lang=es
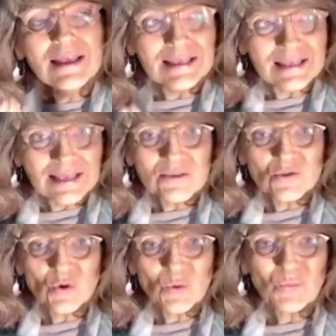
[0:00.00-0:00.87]
Y
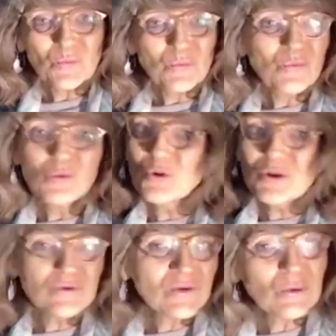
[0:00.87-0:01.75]
eso no
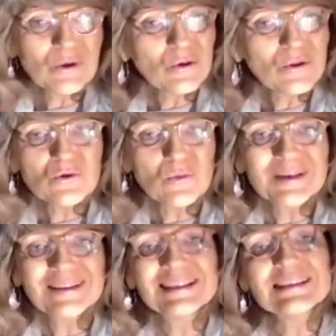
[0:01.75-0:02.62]
es una cuestión de
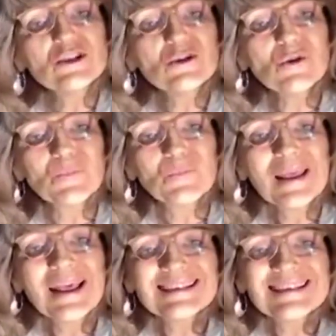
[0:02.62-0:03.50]
superstición,
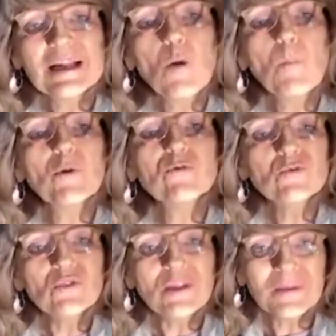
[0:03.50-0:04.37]
es algo
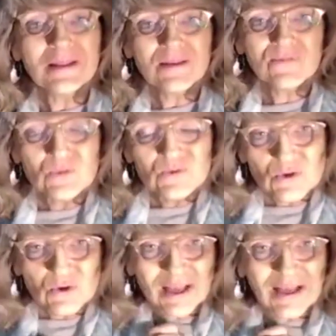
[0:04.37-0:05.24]
profundamente
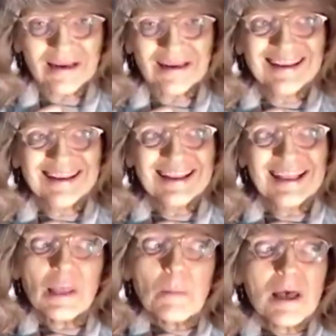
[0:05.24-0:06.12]
funcional.
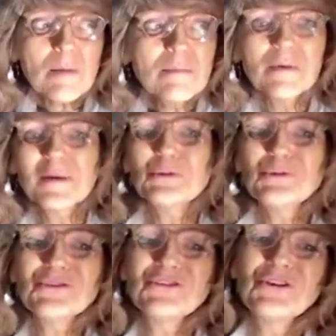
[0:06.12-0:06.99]
Es más, me
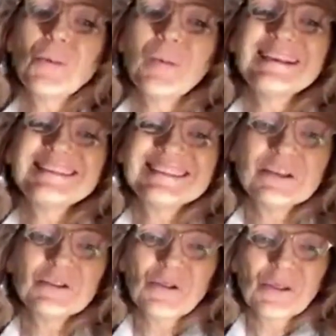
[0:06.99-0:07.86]
pregunto si los países
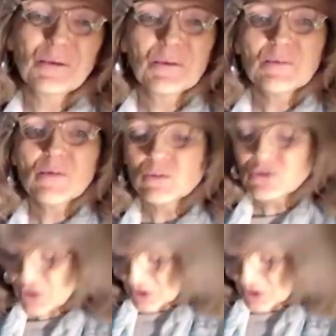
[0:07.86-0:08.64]
en donde vivimos muchos de